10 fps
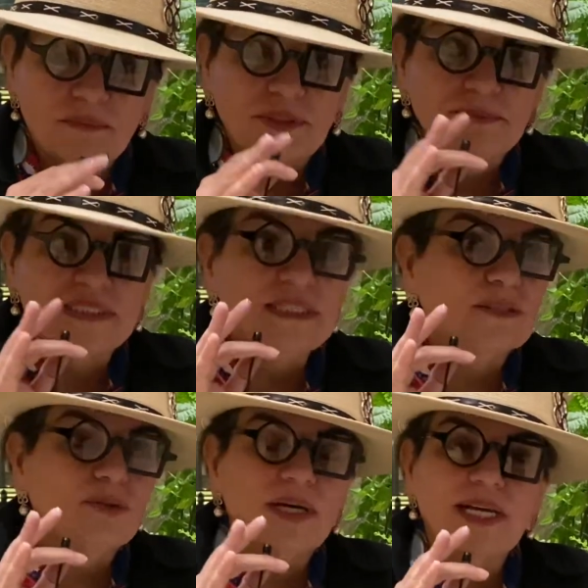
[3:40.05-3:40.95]
pues me
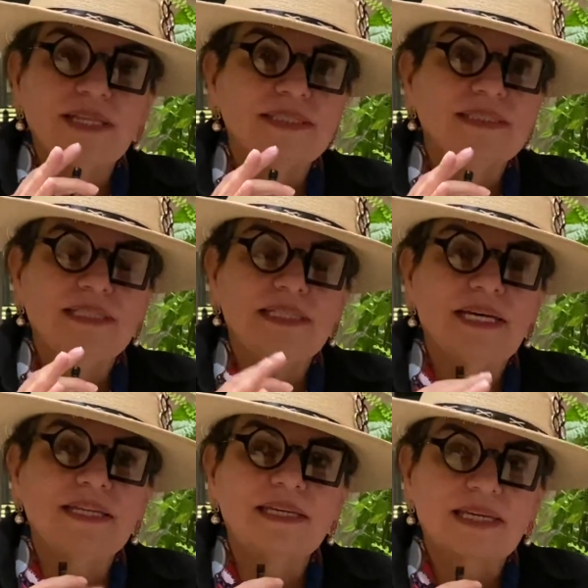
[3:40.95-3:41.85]
siento
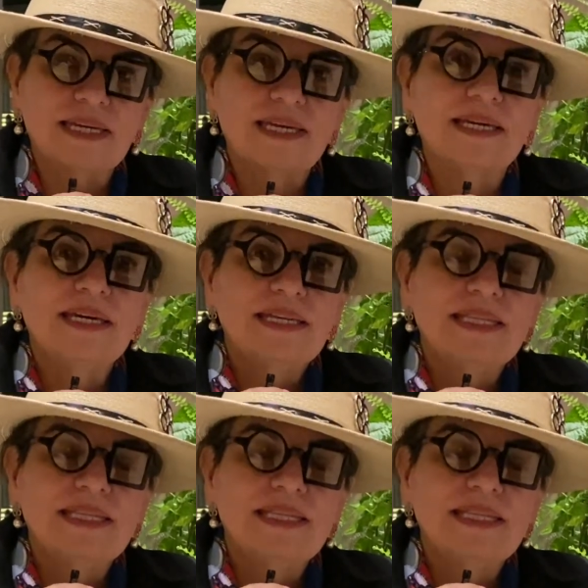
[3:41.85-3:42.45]
agradecida de que,